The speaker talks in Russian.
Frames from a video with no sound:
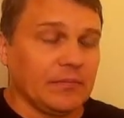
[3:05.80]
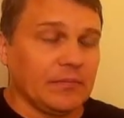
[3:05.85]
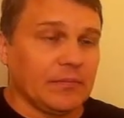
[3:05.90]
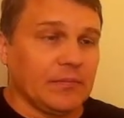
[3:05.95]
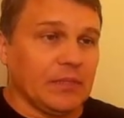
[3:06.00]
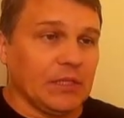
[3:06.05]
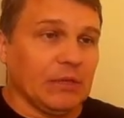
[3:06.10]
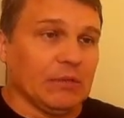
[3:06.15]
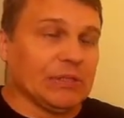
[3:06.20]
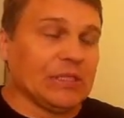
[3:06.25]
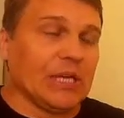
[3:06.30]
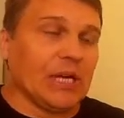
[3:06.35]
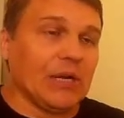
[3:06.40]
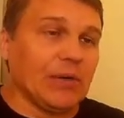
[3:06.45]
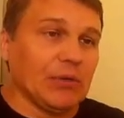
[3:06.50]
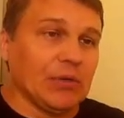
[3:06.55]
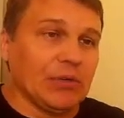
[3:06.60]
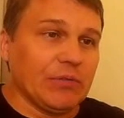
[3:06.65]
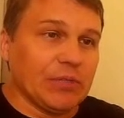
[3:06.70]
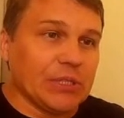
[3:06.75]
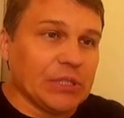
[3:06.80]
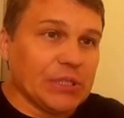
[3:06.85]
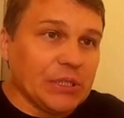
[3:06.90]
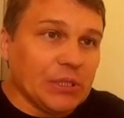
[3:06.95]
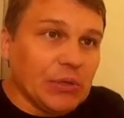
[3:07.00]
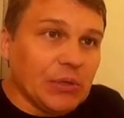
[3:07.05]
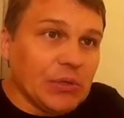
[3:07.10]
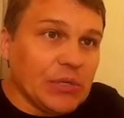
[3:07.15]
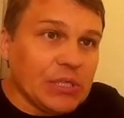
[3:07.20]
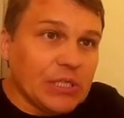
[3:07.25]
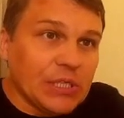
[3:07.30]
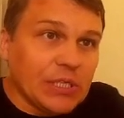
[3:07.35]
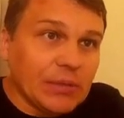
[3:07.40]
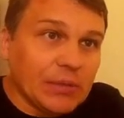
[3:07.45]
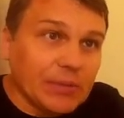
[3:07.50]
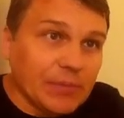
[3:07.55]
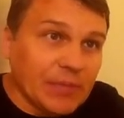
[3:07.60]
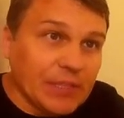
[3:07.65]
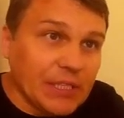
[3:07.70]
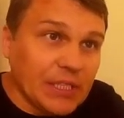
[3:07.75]
И вот такое вот сложное,
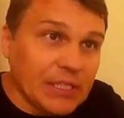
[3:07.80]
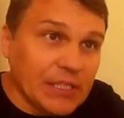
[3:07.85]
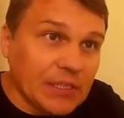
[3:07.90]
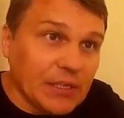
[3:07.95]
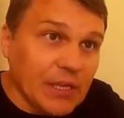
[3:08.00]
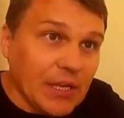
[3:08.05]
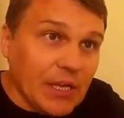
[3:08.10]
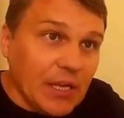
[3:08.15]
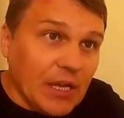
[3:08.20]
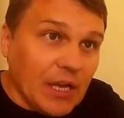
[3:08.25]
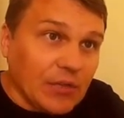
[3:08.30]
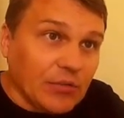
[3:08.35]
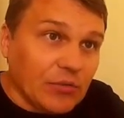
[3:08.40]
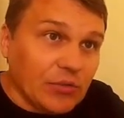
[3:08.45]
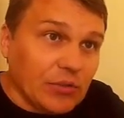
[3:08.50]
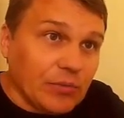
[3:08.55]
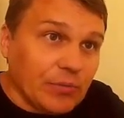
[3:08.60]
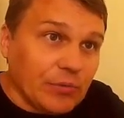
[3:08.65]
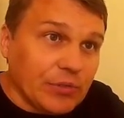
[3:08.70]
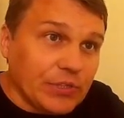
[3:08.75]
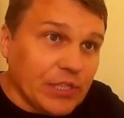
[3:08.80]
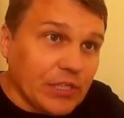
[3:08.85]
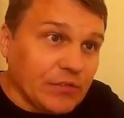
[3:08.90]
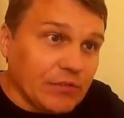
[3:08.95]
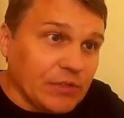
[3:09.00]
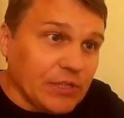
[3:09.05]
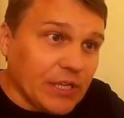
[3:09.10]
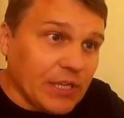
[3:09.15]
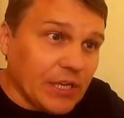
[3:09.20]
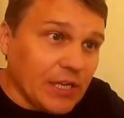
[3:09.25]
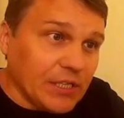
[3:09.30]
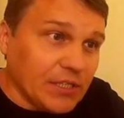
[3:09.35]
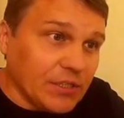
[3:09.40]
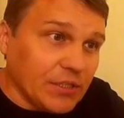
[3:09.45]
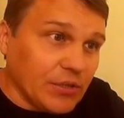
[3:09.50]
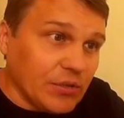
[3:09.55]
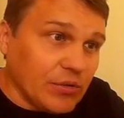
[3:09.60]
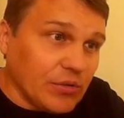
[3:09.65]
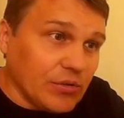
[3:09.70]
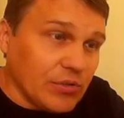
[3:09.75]
смотрите, откуда получается вот такая
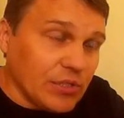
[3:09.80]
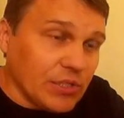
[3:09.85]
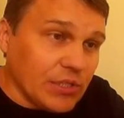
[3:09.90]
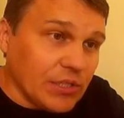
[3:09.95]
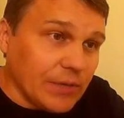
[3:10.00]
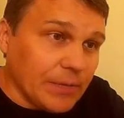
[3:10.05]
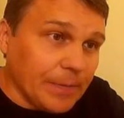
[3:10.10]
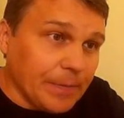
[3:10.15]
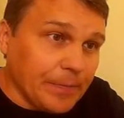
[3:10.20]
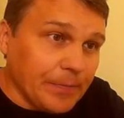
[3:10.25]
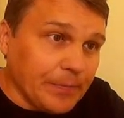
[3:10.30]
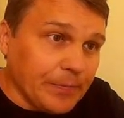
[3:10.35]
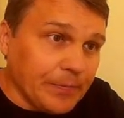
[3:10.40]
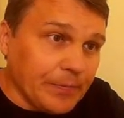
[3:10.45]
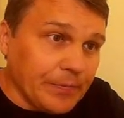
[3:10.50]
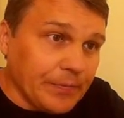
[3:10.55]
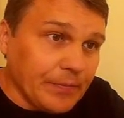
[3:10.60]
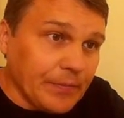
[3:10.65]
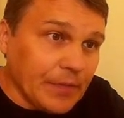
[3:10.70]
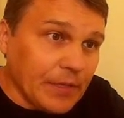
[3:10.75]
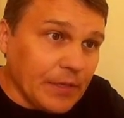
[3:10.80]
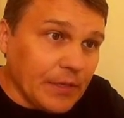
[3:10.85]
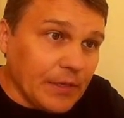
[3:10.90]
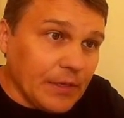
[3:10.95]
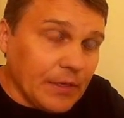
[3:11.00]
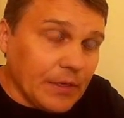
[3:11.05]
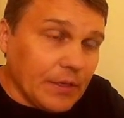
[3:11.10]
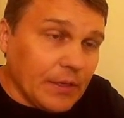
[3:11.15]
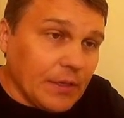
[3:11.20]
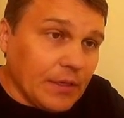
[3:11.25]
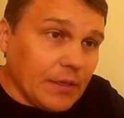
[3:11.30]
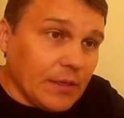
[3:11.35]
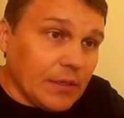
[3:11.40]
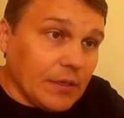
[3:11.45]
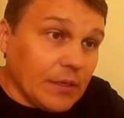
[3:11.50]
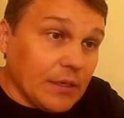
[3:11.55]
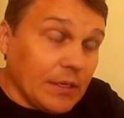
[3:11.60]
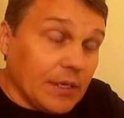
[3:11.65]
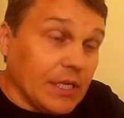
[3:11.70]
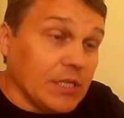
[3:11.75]
сложная
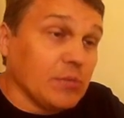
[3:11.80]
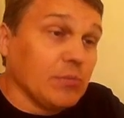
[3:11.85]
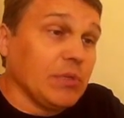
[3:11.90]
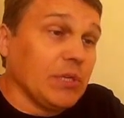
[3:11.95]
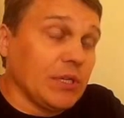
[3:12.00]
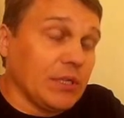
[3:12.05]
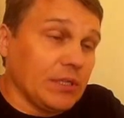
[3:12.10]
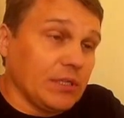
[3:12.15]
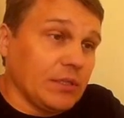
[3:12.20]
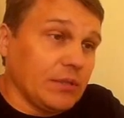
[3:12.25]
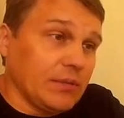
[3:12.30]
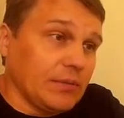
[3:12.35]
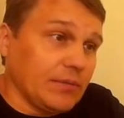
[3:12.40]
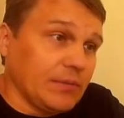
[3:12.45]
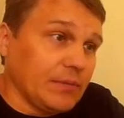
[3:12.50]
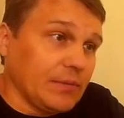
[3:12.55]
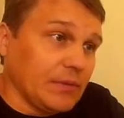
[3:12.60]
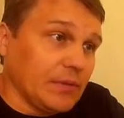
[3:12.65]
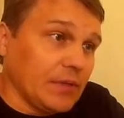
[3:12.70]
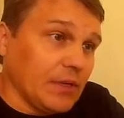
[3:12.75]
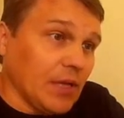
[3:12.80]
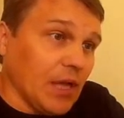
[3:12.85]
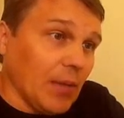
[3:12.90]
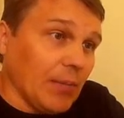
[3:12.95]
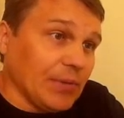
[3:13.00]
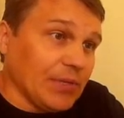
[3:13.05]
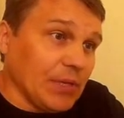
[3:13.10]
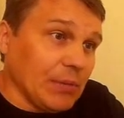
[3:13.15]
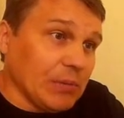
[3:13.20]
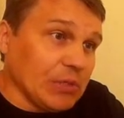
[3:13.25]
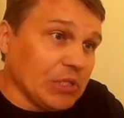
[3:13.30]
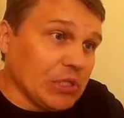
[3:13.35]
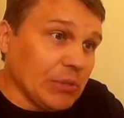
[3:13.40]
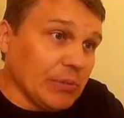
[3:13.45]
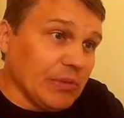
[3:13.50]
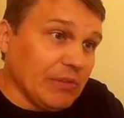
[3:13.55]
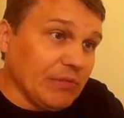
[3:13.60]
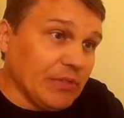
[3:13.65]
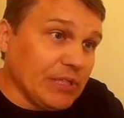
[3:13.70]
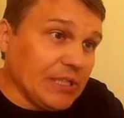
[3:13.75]
э, размерность. А потому что
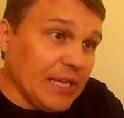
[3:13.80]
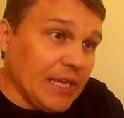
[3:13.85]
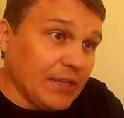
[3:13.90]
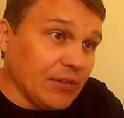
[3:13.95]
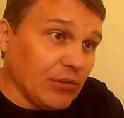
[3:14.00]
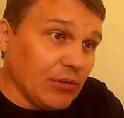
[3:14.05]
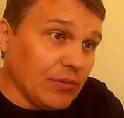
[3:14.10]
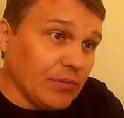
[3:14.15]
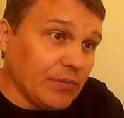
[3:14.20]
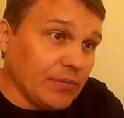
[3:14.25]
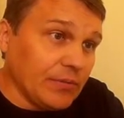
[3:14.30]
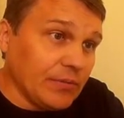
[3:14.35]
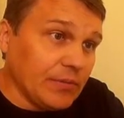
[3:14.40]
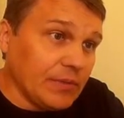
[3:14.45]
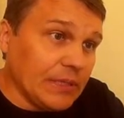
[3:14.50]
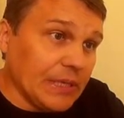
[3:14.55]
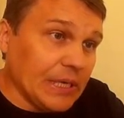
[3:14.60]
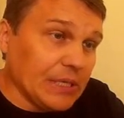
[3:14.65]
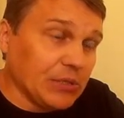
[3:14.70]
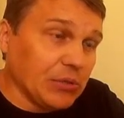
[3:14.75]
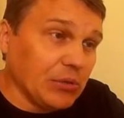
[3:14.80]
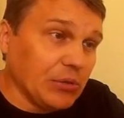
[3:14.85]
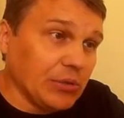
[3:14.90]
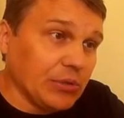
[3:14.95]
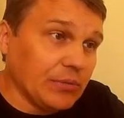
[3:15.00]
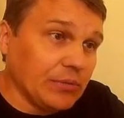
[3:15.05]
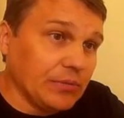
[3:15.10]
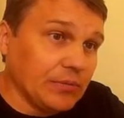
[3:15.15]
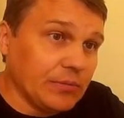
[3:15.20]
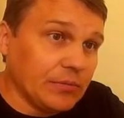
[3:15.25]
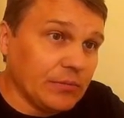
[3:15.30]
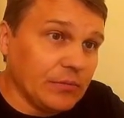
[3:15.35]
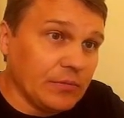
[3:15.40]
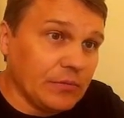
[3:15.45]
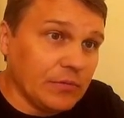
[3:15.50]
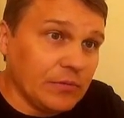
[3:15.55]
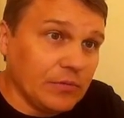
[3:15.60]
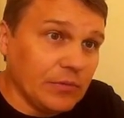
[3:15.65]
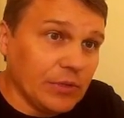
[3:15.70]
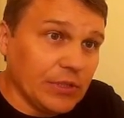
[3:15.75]
мы вот эту, расход,
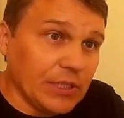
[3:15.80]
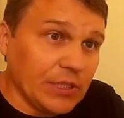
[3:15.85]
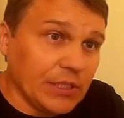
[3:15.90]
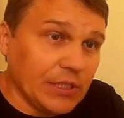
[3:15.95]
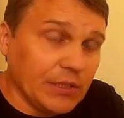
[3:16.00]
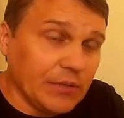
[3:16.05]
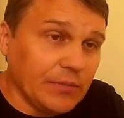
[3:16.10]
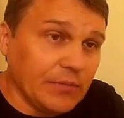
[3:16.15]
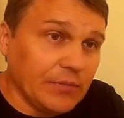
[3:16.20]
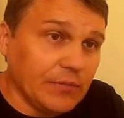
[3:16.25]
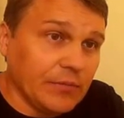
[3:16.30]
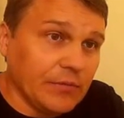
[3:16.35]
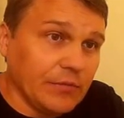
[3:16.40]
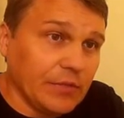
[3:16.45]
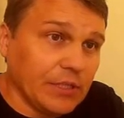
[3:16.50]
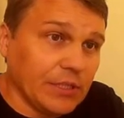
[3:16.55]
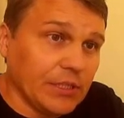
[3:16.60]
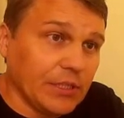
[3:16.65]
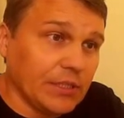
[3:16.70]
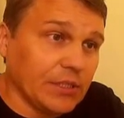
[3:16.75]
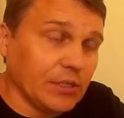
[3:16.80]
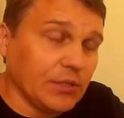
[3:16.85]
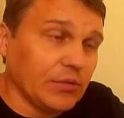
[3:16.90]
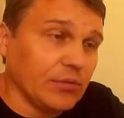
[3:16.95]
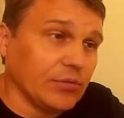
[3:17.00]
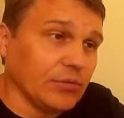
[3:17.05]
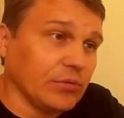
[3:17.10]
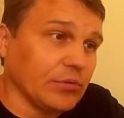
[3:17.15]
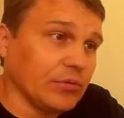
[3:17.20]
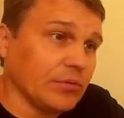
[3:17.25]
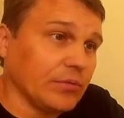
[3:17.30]
вот это, в литрах в секунду,